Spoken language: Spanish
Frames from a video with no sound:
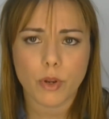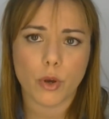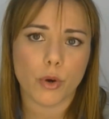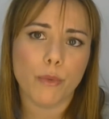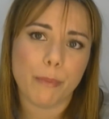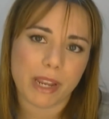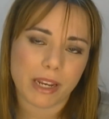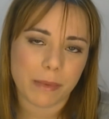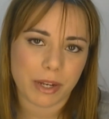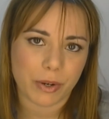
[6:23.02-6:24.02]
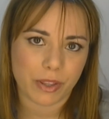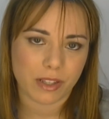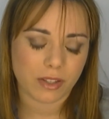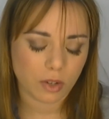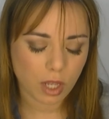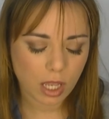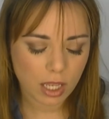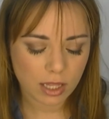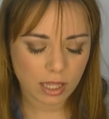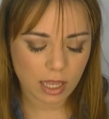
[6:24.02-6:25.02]
con un peine, mejor dicho,
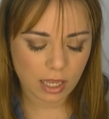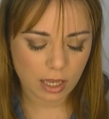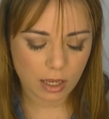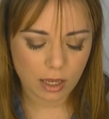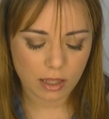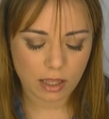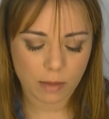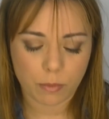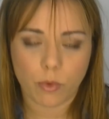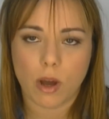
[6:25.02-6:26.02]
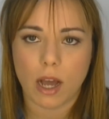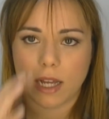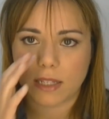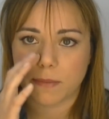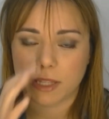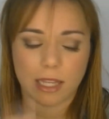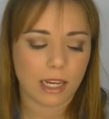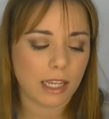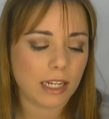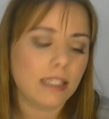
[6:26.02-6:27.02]
de, púas
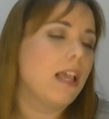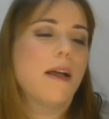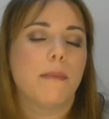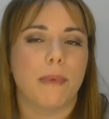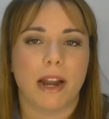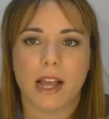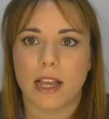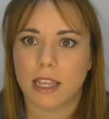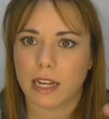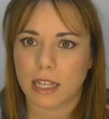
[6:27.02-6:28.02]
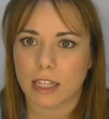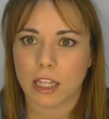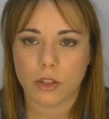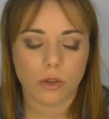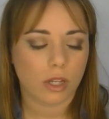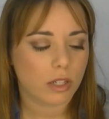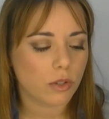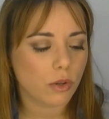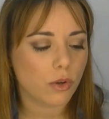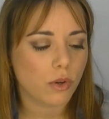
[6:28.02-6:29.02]
metálicas para ir quitando
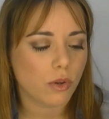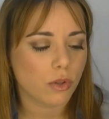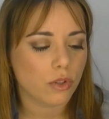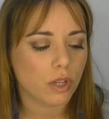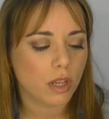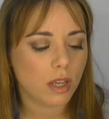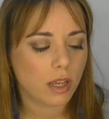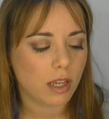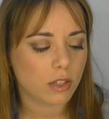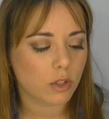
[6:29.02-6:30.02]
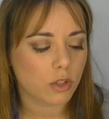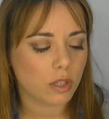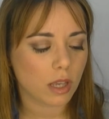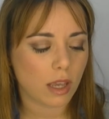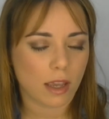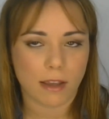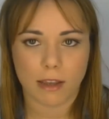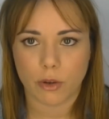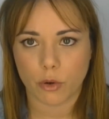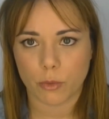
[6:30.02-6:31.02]
esos, esos
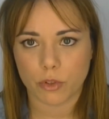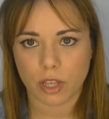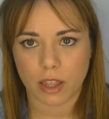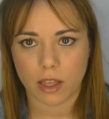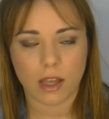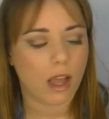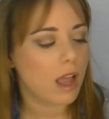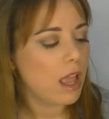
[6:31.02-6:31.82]
eh, grumos que deja.